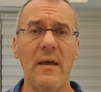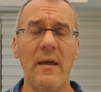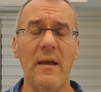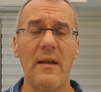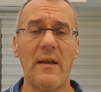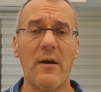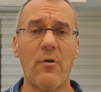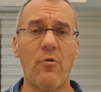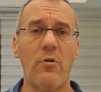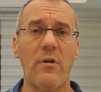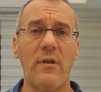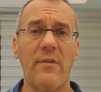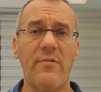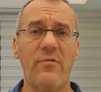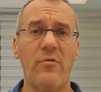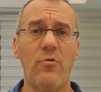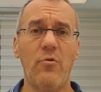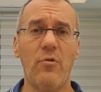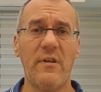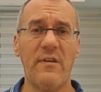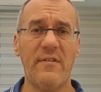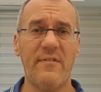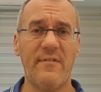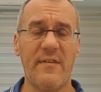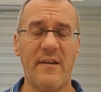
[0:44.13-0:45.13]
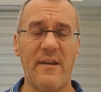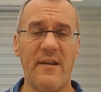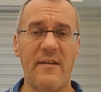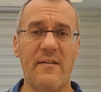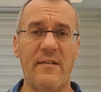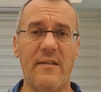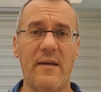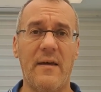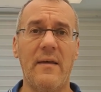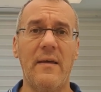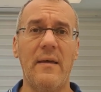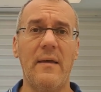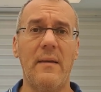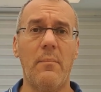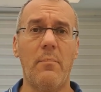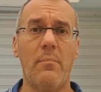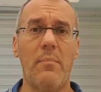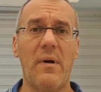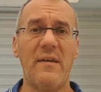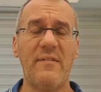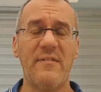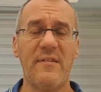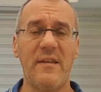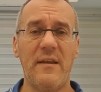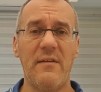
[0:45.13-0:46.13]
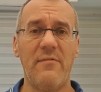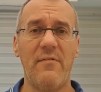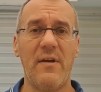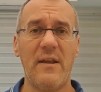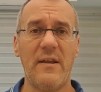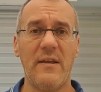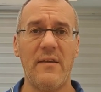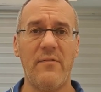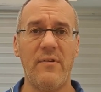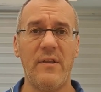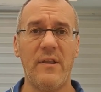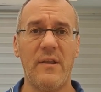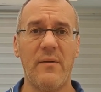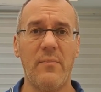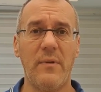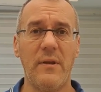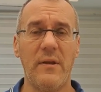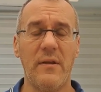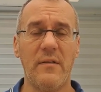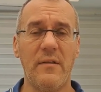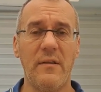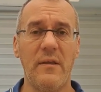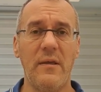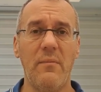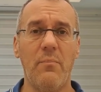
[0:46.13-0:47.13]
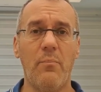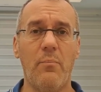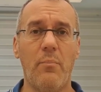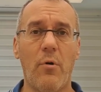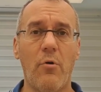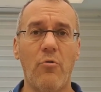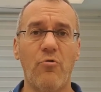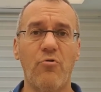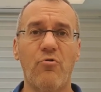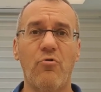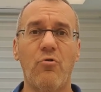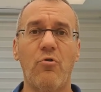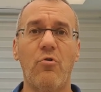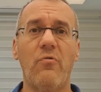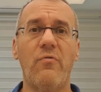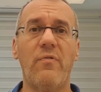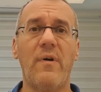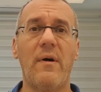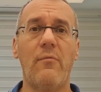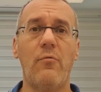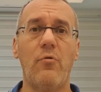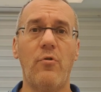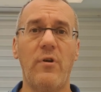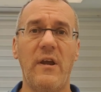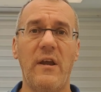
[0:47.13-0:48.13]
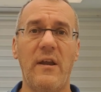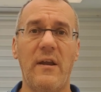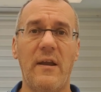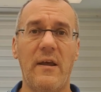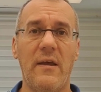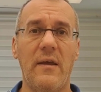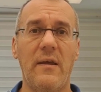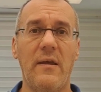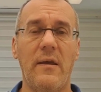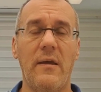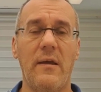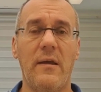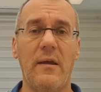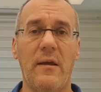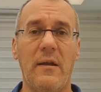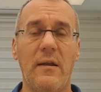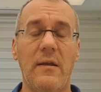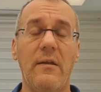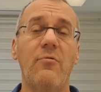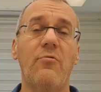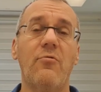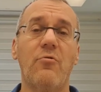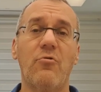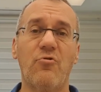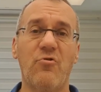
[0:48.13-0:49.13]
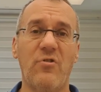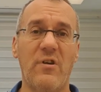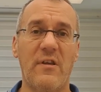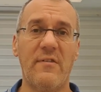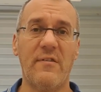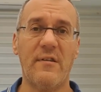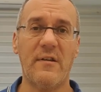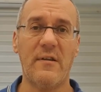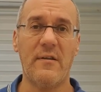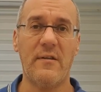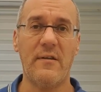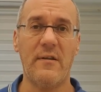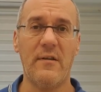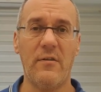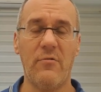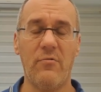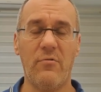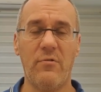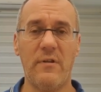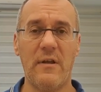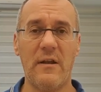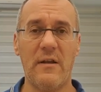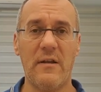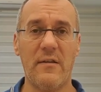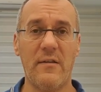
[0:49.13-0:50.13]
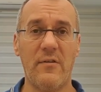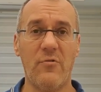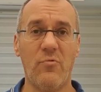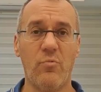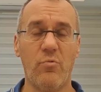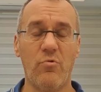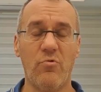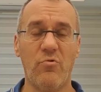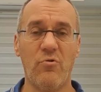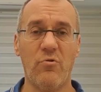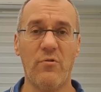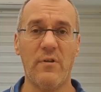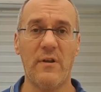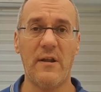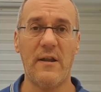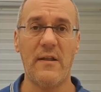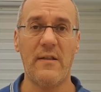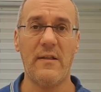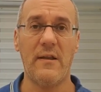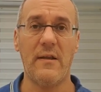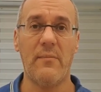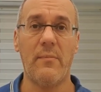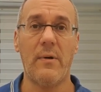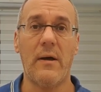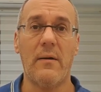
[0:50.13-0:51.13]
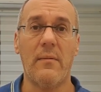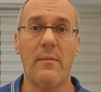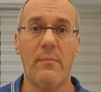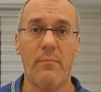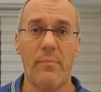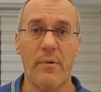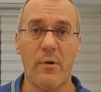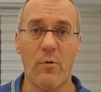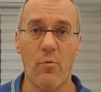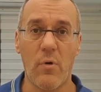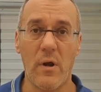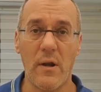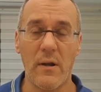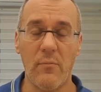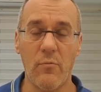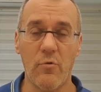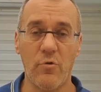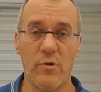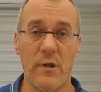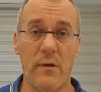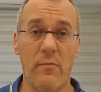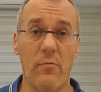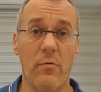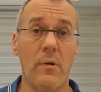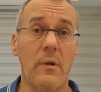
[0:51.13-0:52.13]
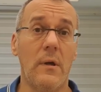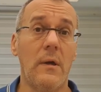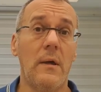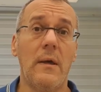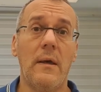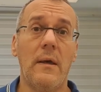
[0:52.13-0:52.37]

La colazione stretta, bassi livelli di vitamina D possono favorire eh, l'insorgenza della disfunzione erettile. Ma per quale motivo?